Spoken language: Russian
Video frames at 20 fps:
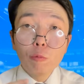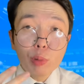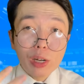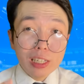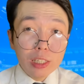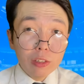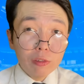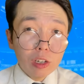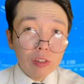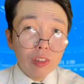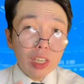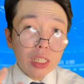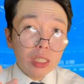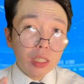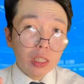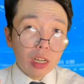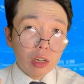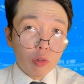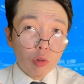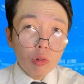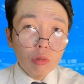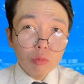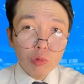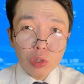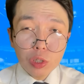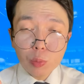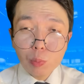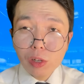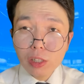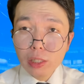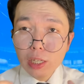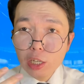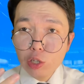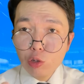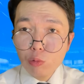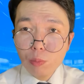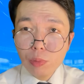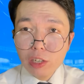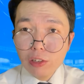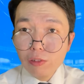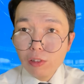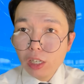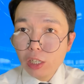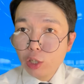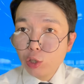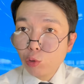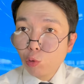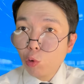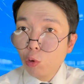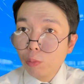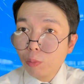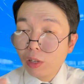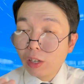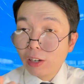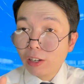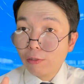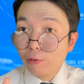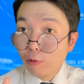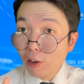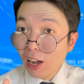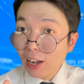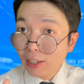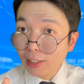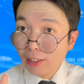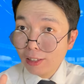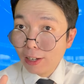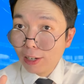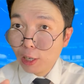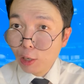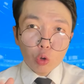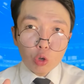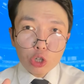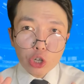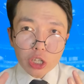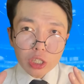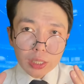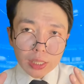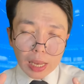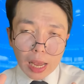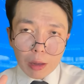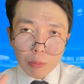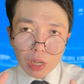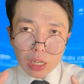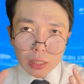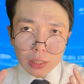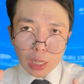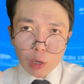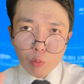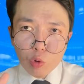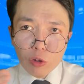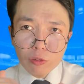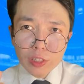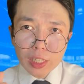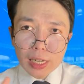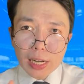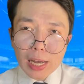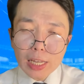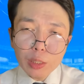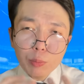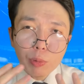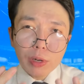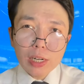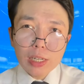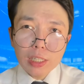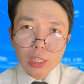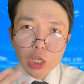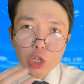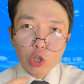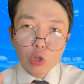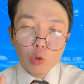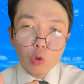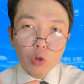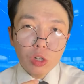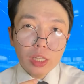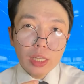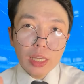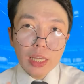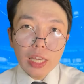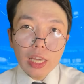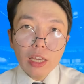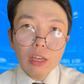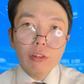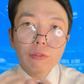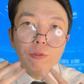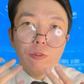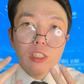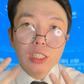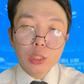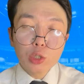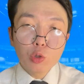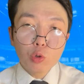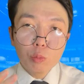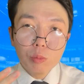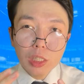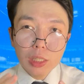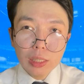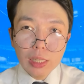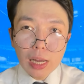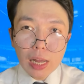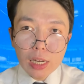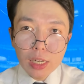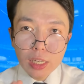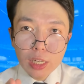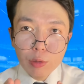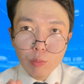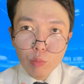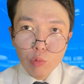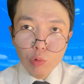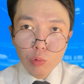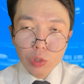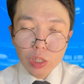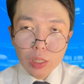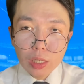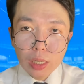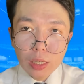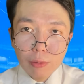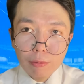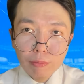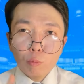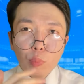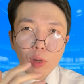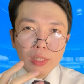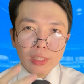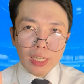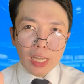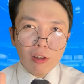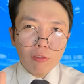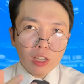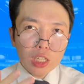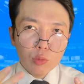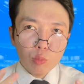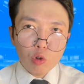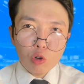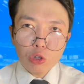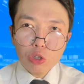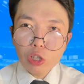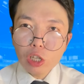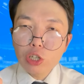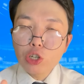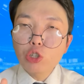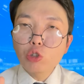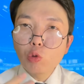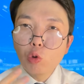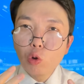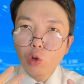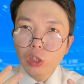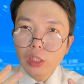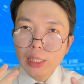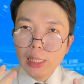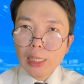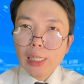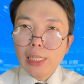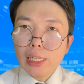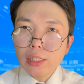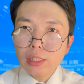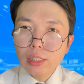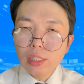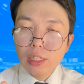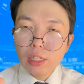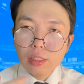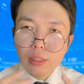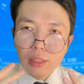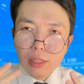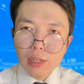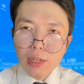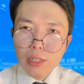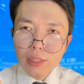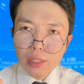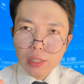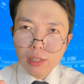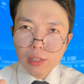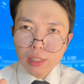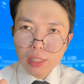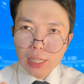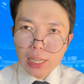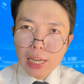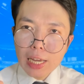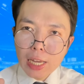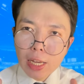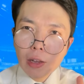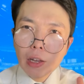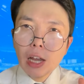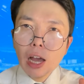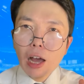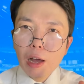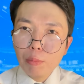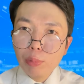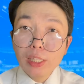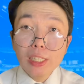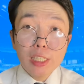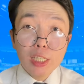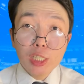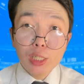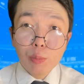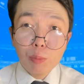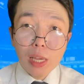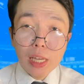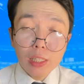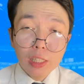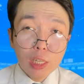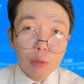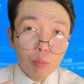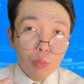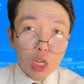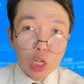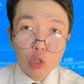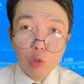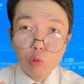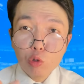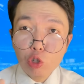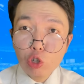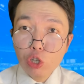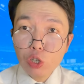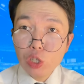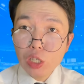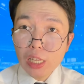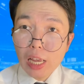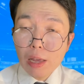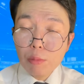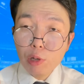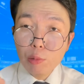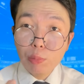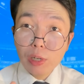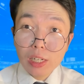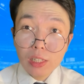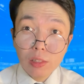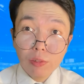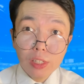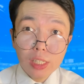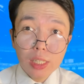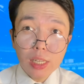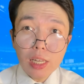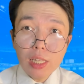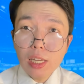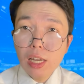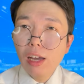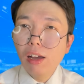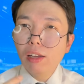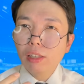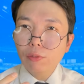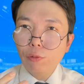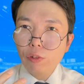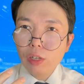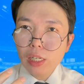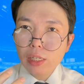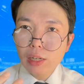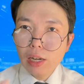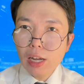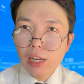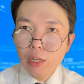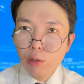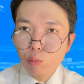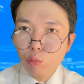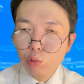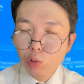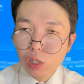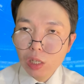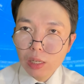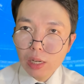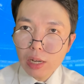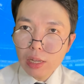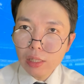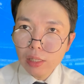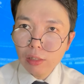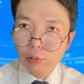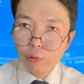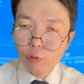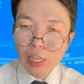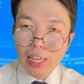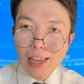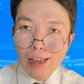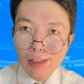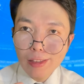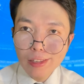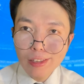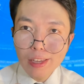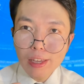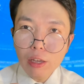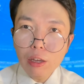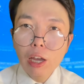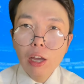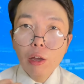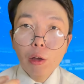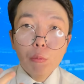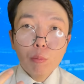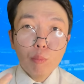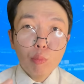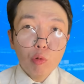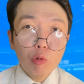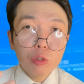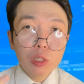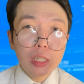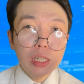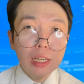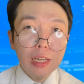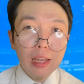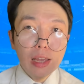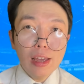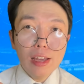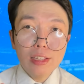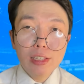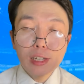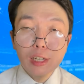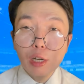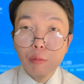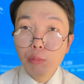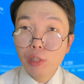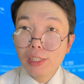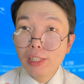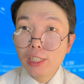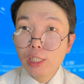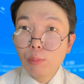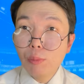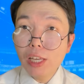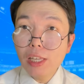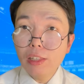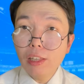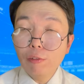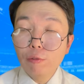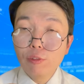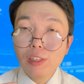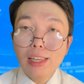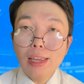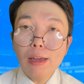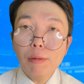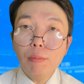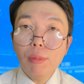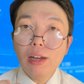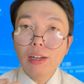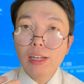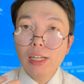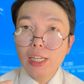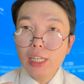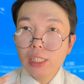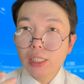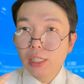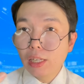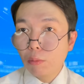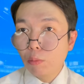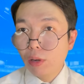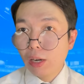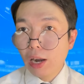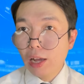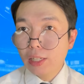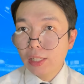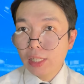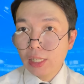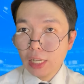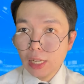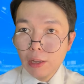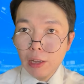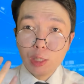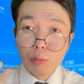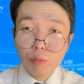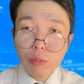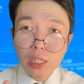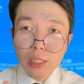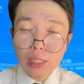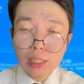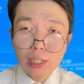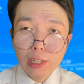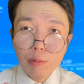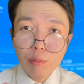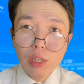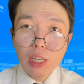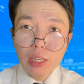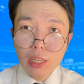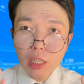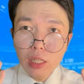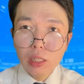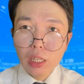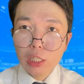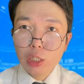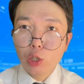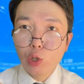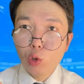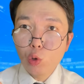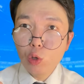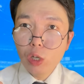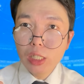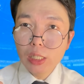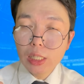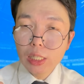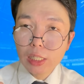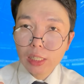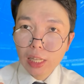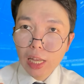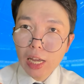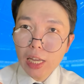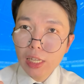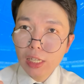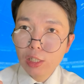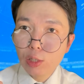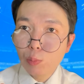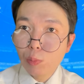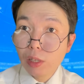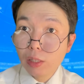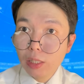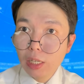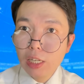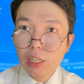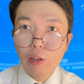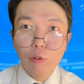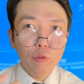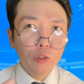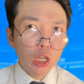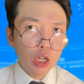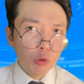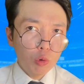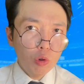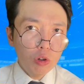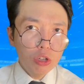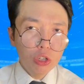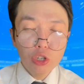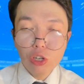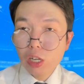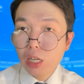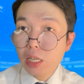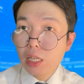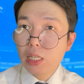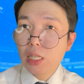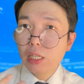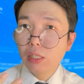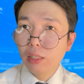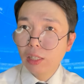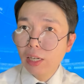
противовес такому исполнению появились оперы Вагнера. То же самое, на мой взгляд, произошло и в инструментальной музыке. Вполне возможно, что длинные, длительные аплодисменты между частями произведения отвлекали музыкантов, и они после этих аплодисментов не могли собраться с мыслями и настроиться на исполнение второй части,